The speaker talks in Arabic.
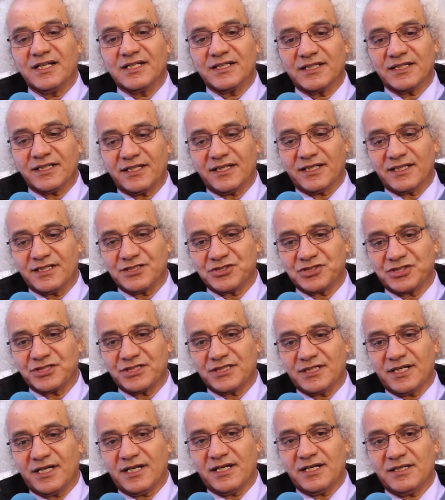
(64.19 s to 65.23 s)

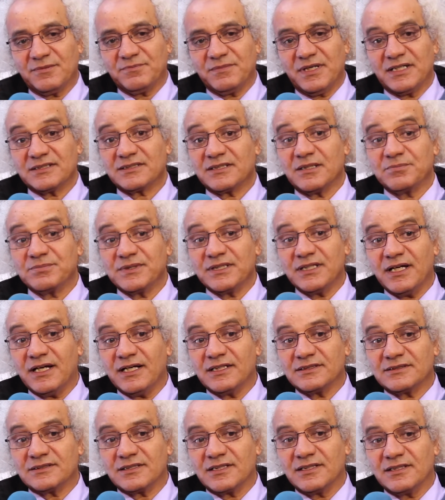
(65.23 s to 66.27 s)
الإخراجية ما
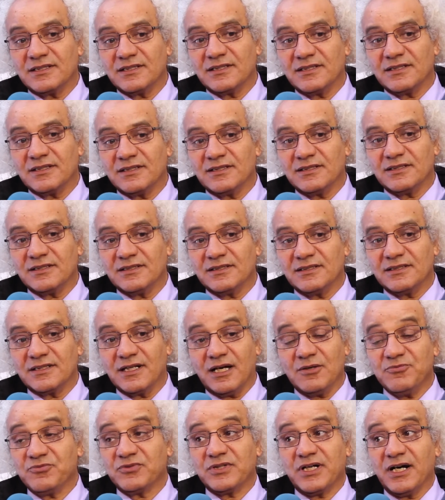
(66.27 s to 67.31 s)
طبيعة
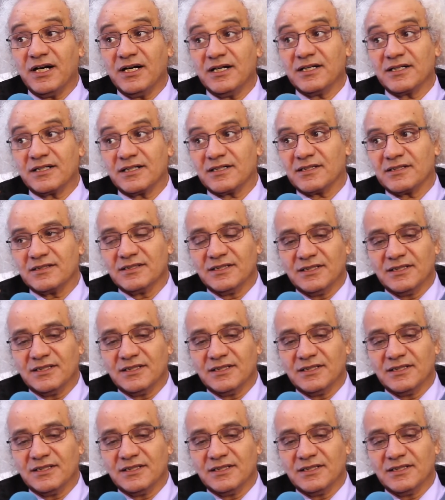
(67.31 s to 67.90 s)
الأفكار